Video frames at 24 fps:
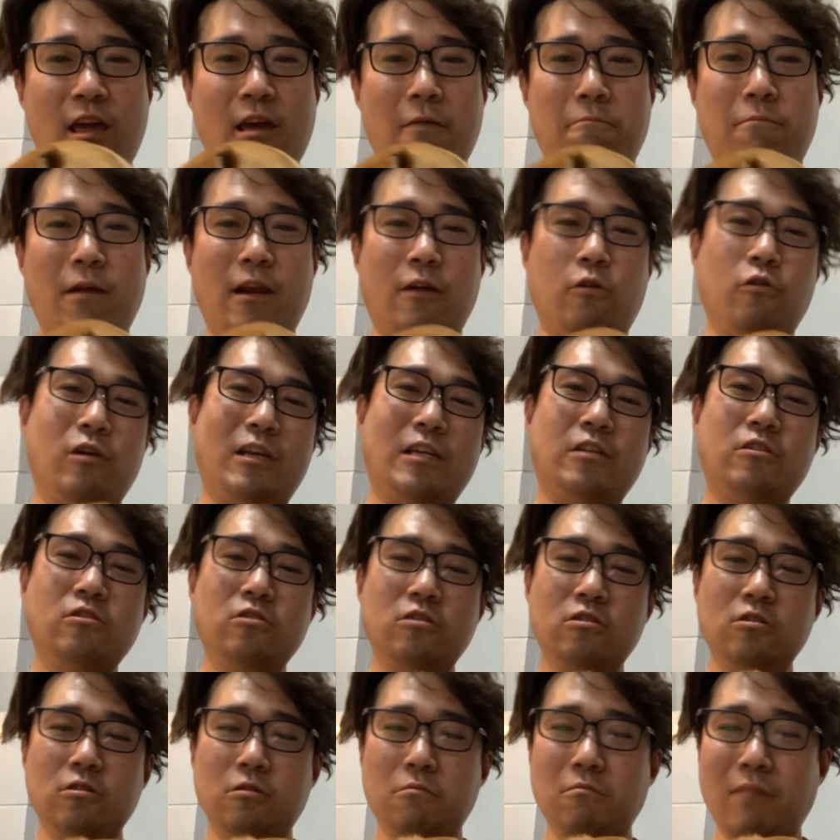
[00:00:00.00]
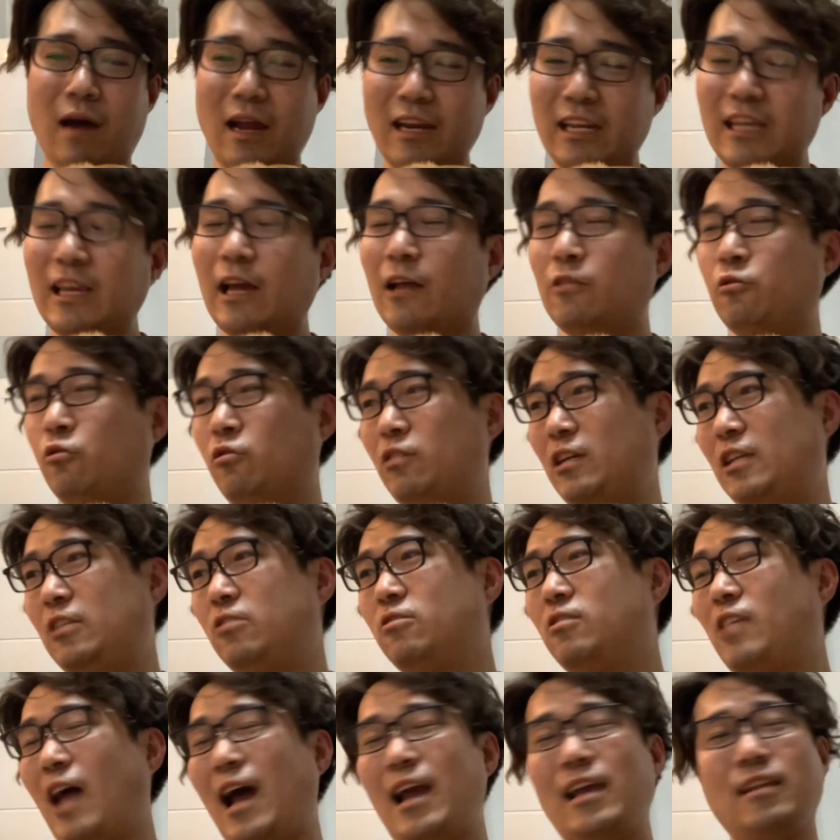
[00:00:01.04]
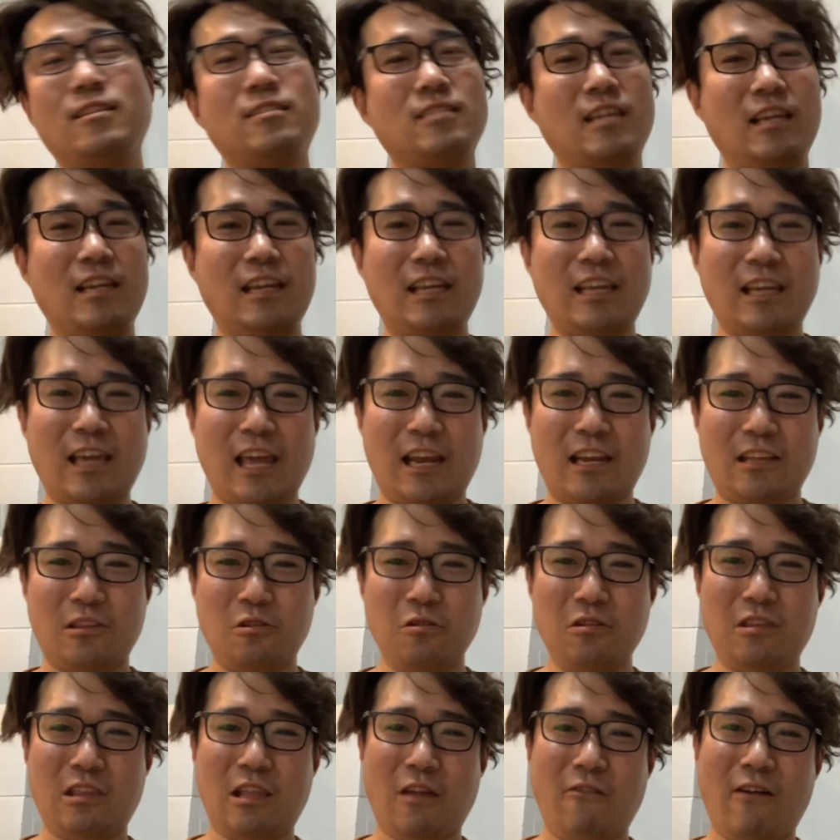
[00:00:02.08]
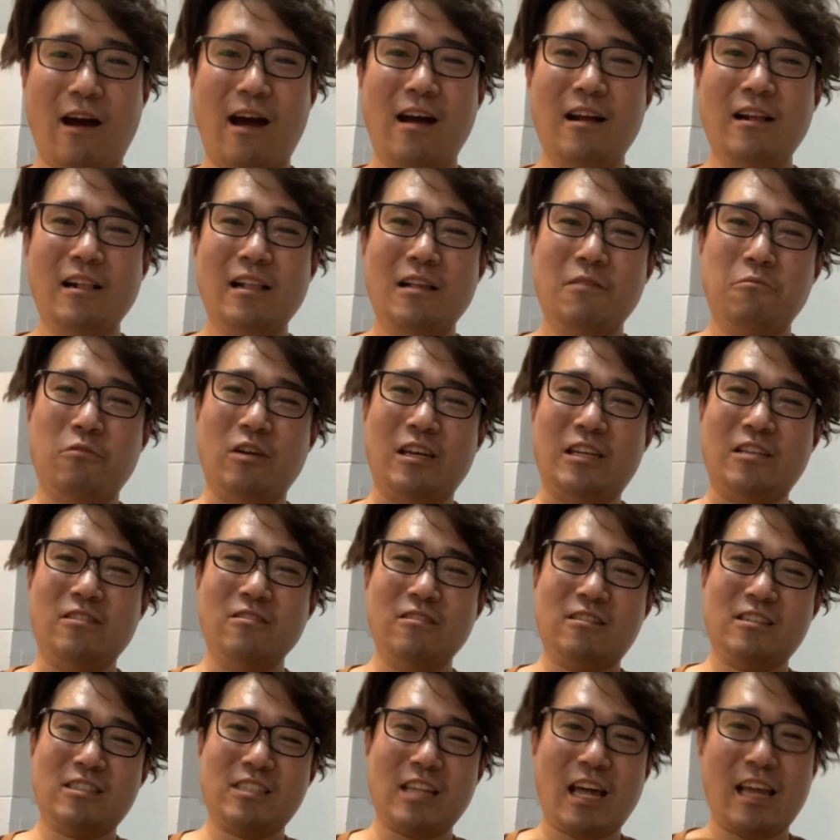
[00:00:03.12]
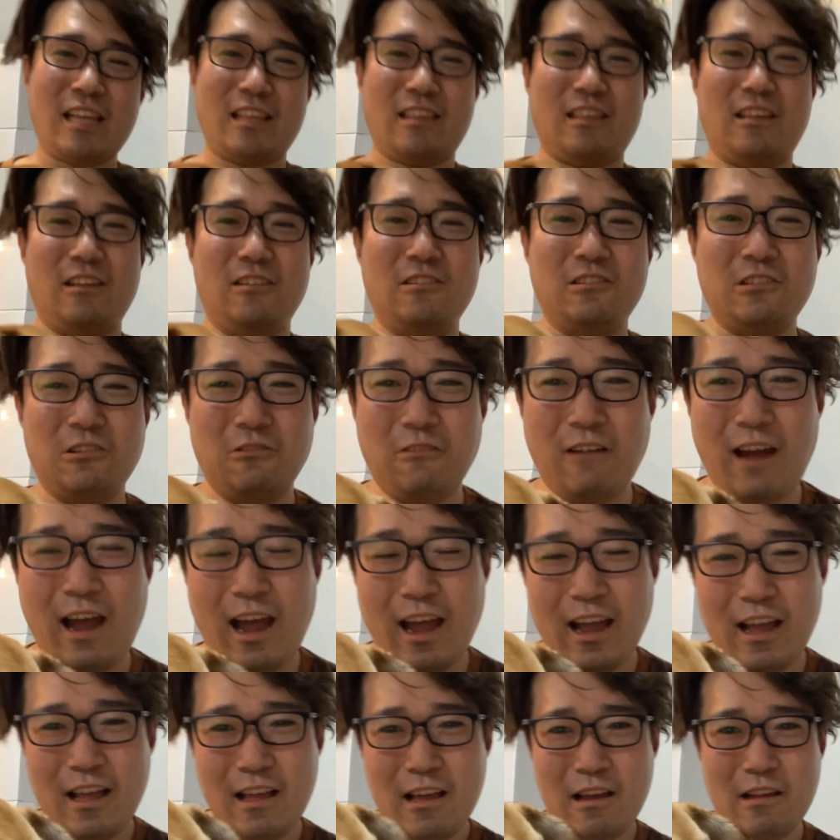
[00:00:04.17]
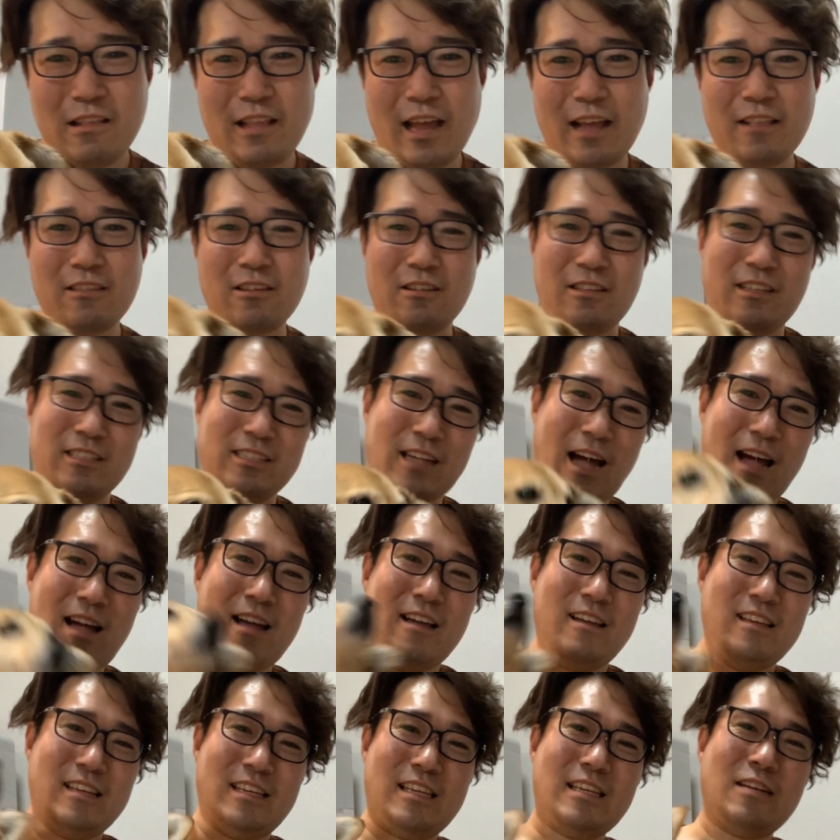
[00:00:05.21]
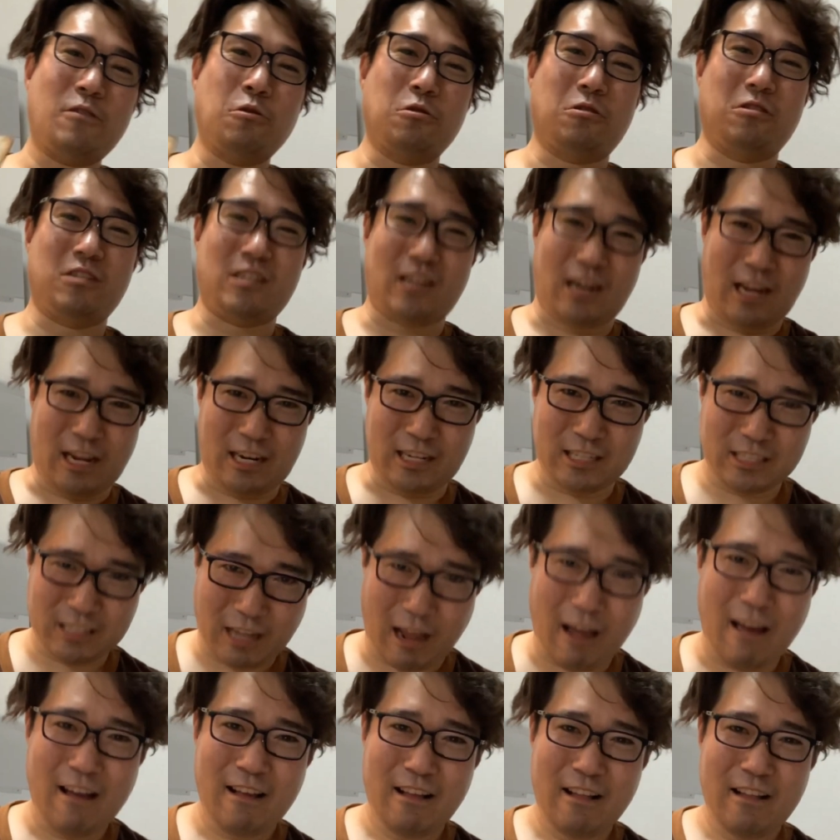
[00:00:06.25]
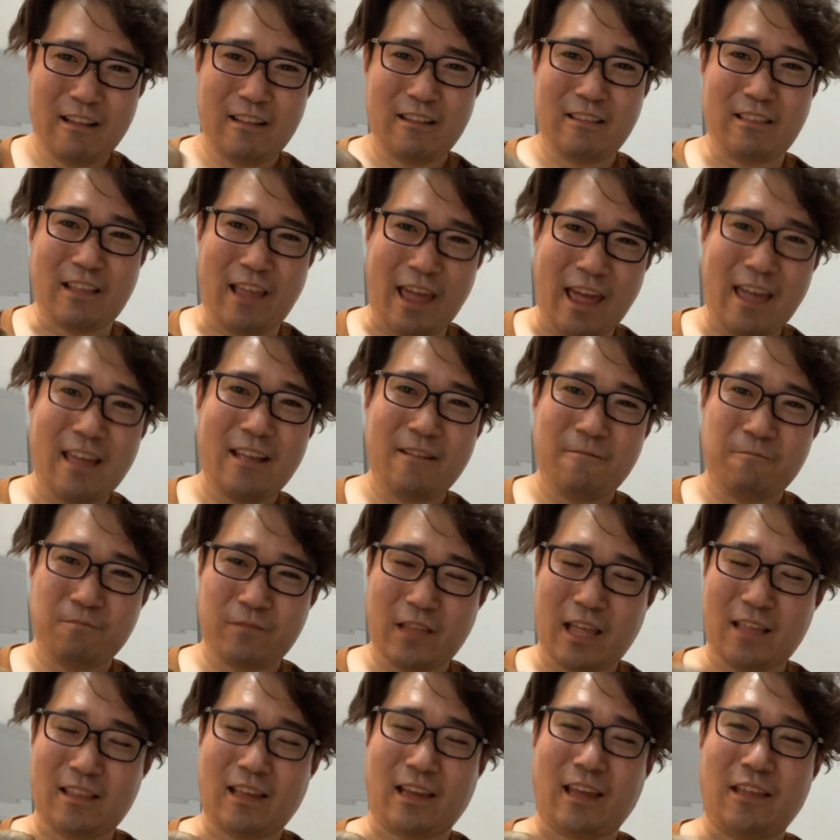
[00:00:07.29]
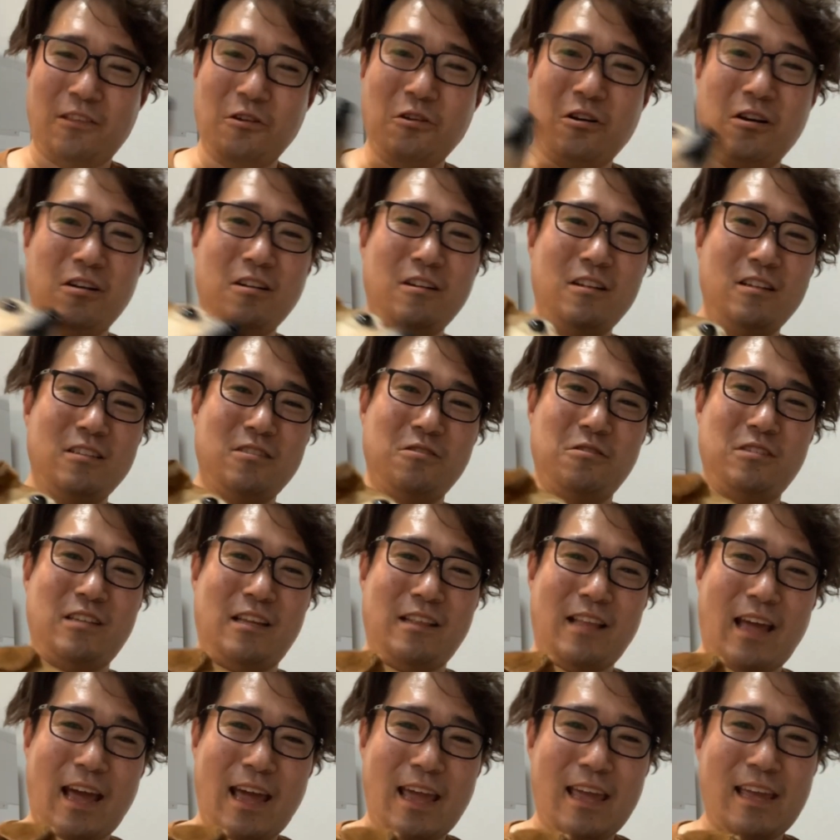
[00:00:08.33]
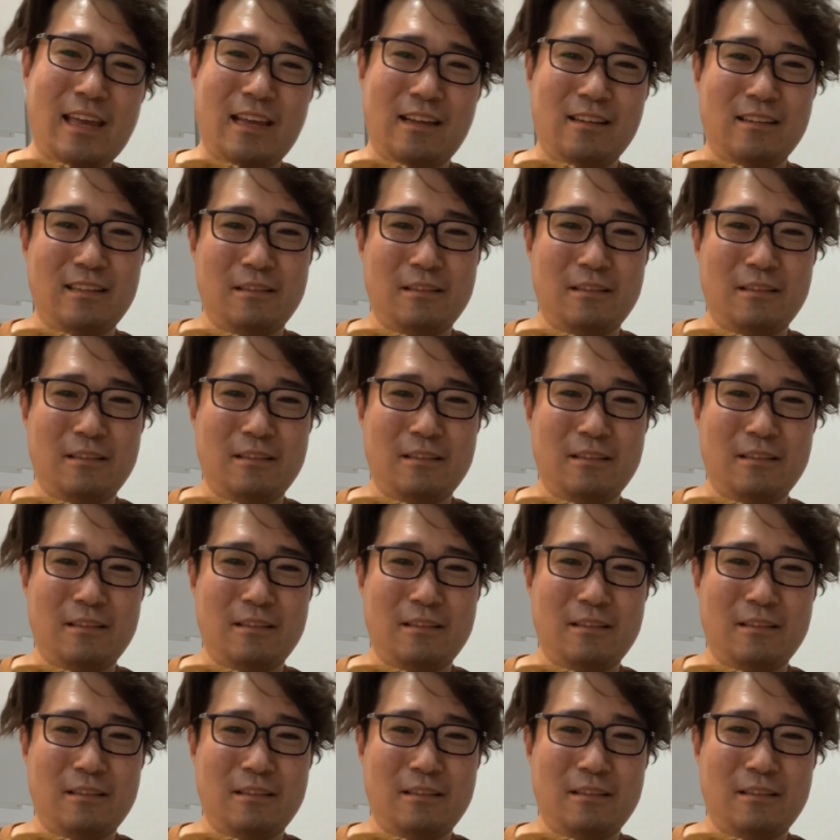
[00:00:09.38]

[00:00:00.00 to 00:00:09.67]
やっぱりこう犬マニアの犬大好き人間にとっては、もう犬臭いっていうのは、何て言うんですかいいことじゃないですか。ね。なんだけど、そうじゃない。